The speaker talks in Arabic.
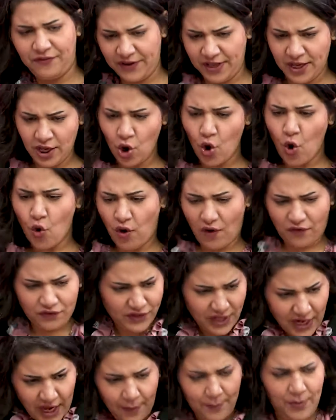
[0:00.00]
فيه
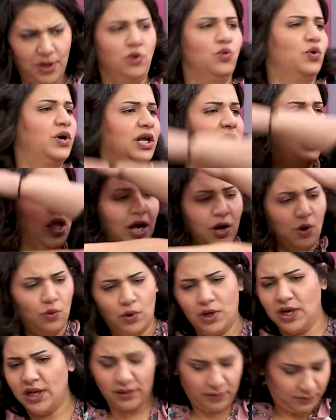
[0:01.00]
وافضل اعمل له كده
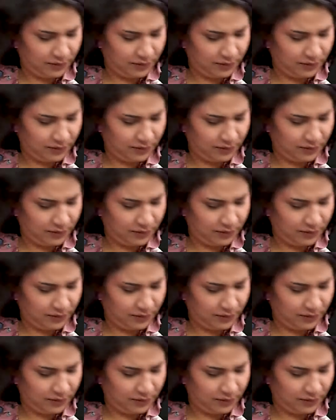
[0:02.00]
وكده